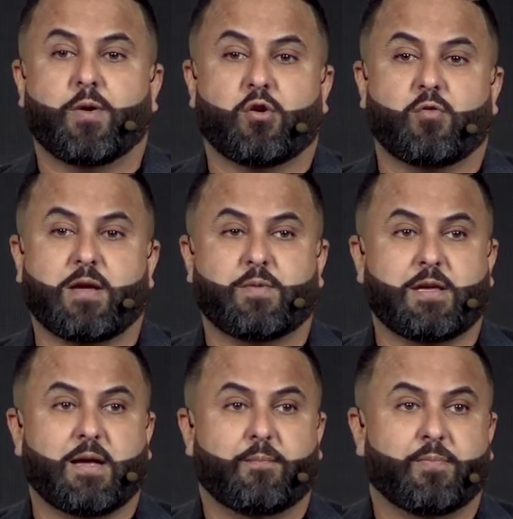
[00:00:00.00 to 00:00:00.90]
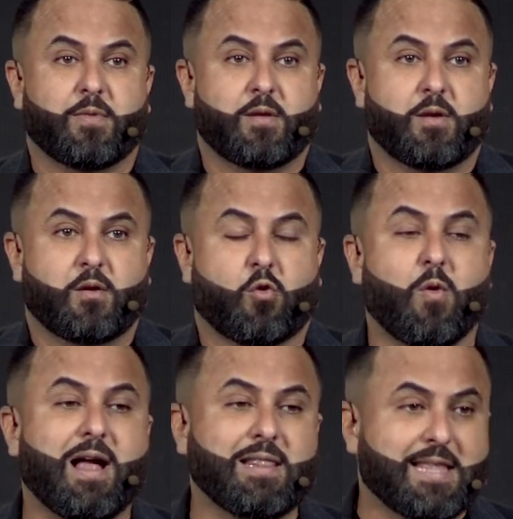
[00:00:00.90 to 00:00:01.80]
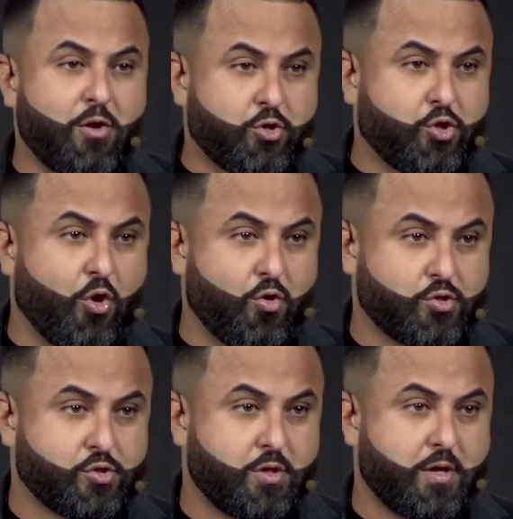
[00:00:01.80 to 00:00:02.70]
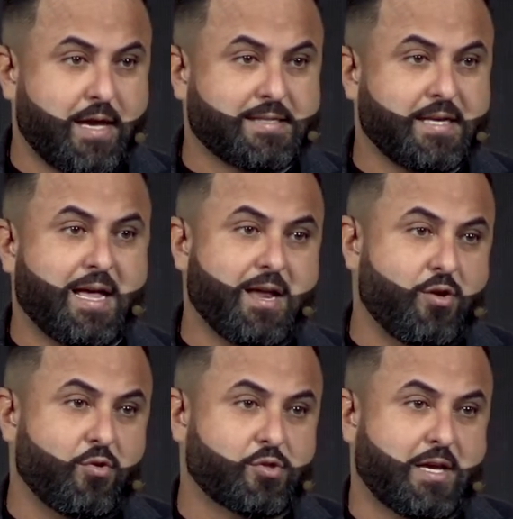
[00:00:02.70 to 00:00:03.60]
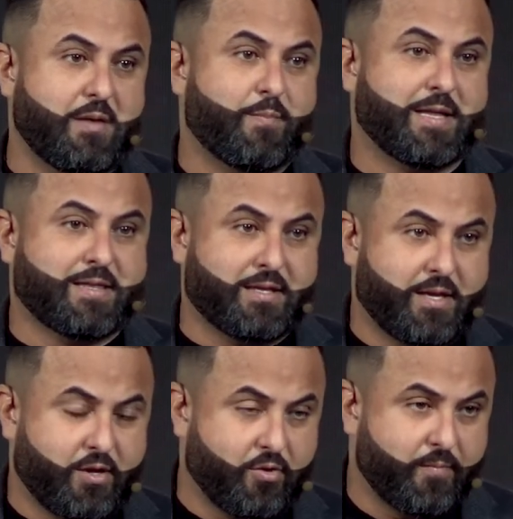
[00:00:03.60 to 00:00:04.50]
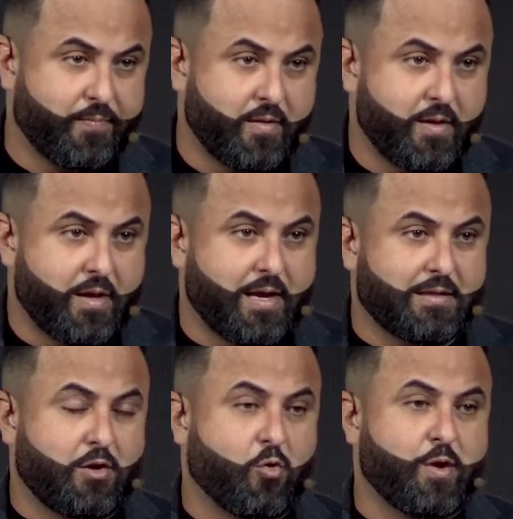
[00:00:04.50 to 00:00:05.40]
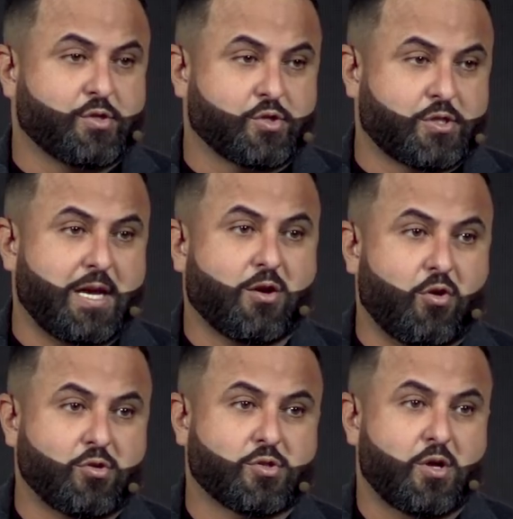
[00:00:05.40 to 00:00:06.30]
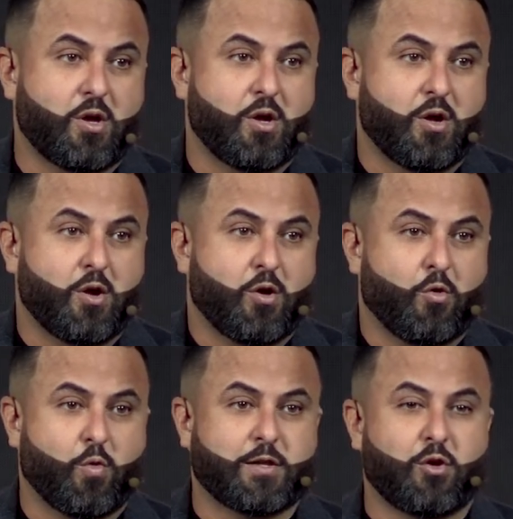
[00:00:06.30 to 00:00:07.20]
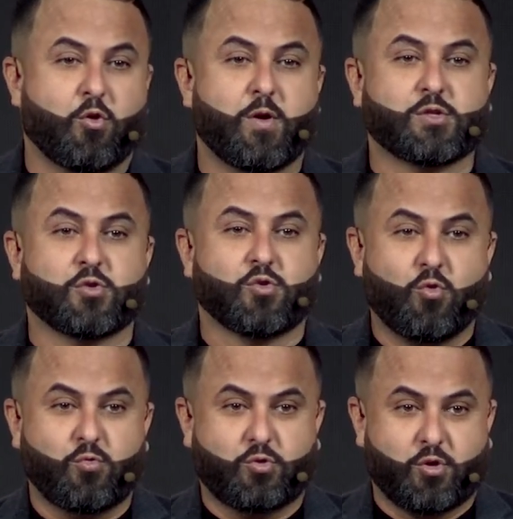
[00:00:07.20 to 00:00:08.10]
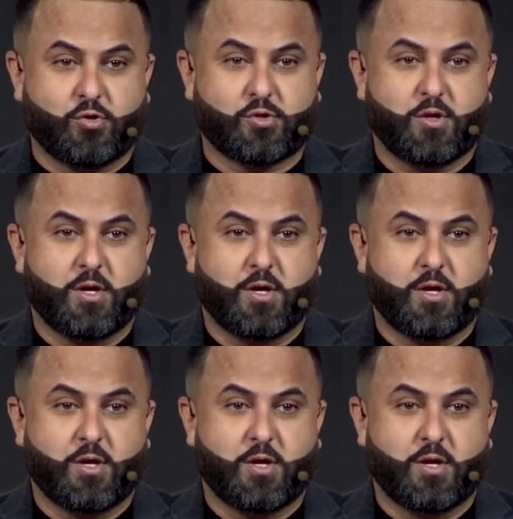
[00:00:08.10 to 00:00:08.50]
pero no hay vida. ¿Cuál de los dos escenarios es más tétrico? ¿El de los huesos secos o el de los huesos juntos